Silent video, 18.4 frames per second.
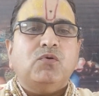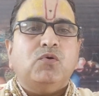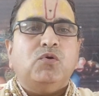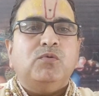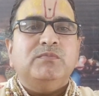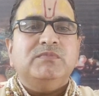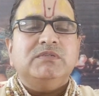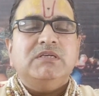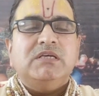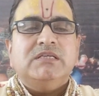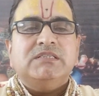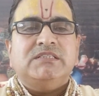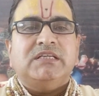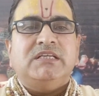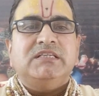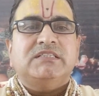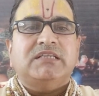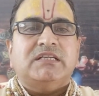ओम
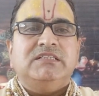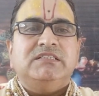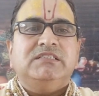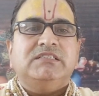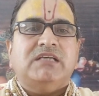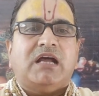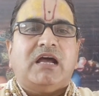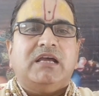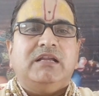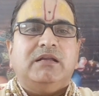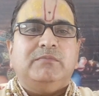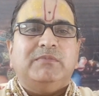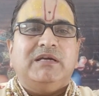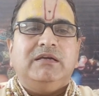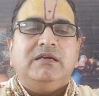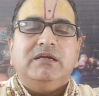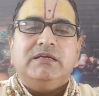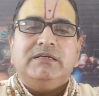श्री शनिचराय
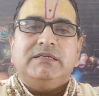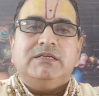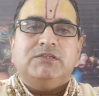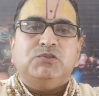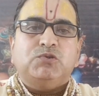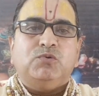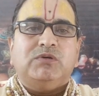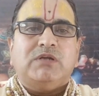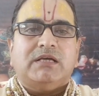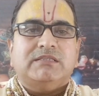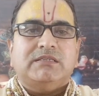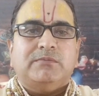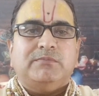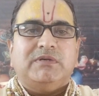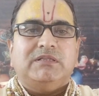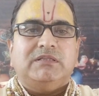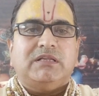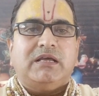नमः ये छोटा
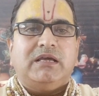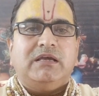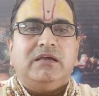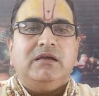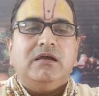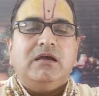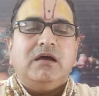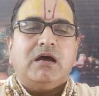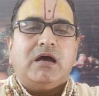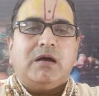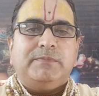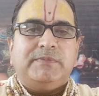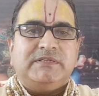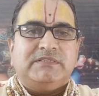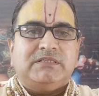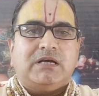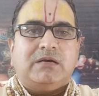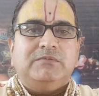सा मंत्र है
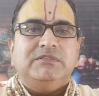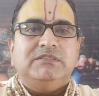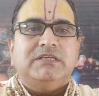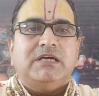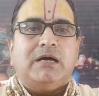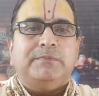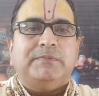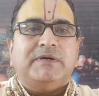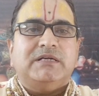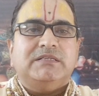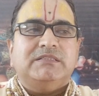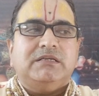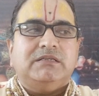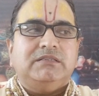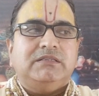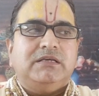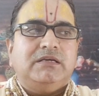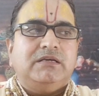आप इसका भी जाप कर
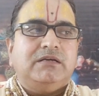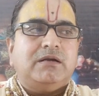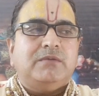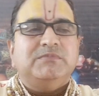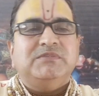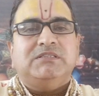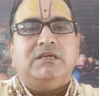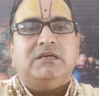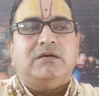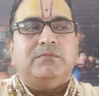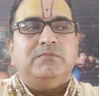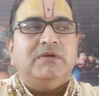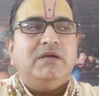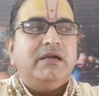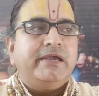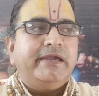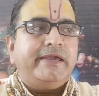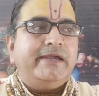सकते हैं कम से कम
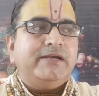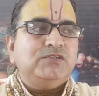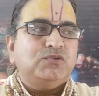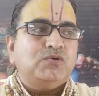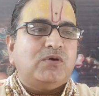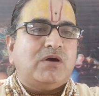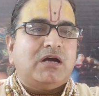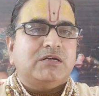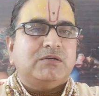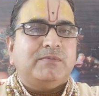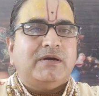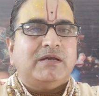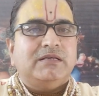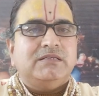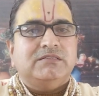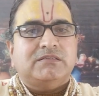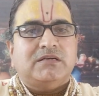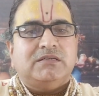108
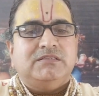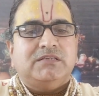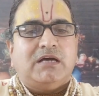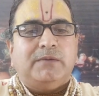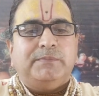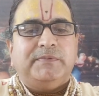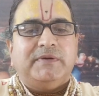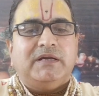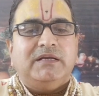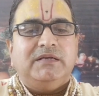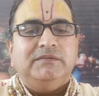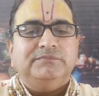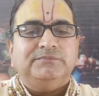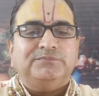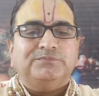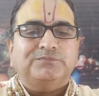बार इसका जाप करें